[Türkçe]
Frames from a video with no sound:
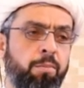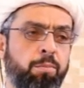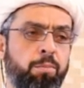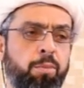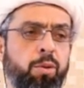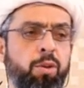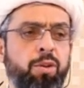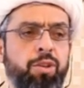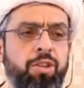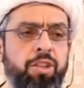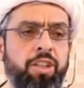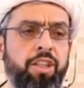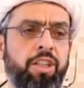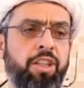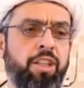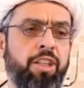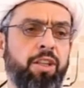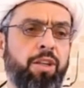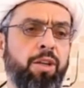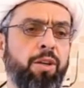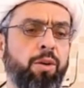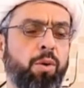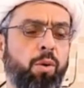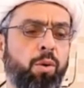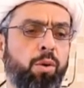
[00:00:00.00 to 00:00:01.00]
Bu
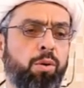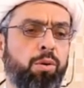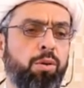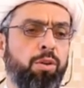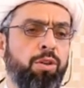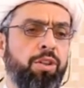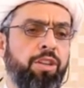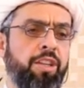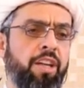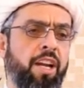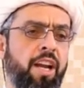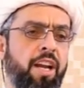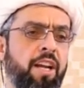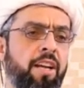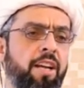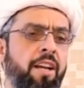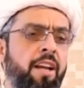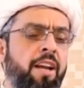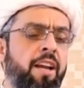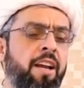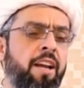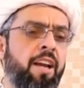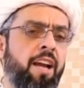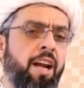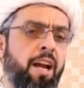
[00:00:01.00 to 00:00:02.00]
şiirini okurken
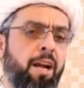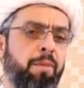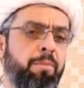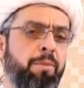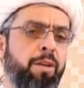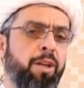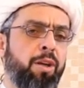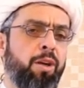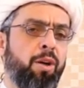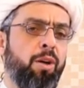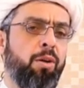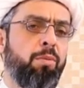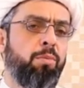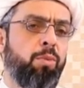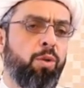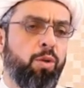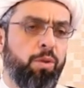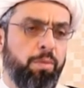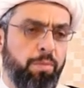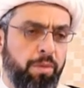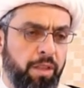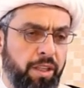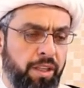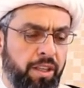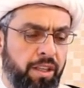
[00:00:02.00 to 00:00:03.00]
emir el
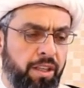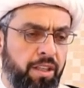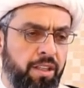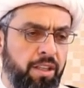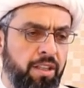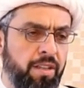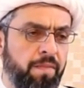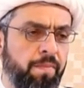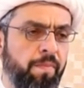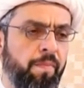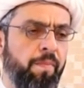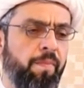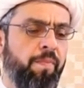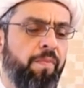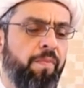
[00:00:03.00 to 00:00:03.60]
Muminin